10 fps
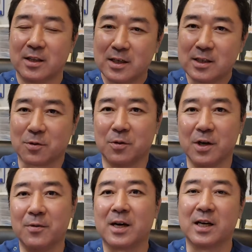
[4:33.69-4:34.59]
なんかこ
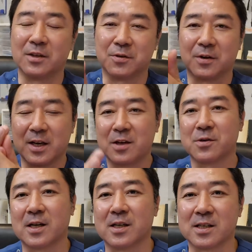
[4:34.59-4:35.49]
う違和感というかね、
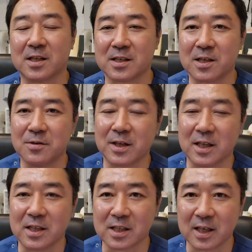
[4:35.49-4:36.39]
こうサラサラしたような
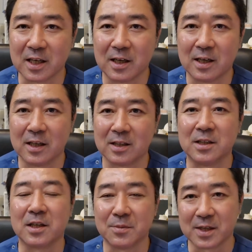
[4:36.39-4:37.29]
感じがあ
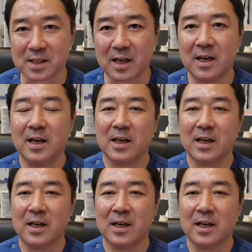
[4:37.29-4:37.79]
出てきました。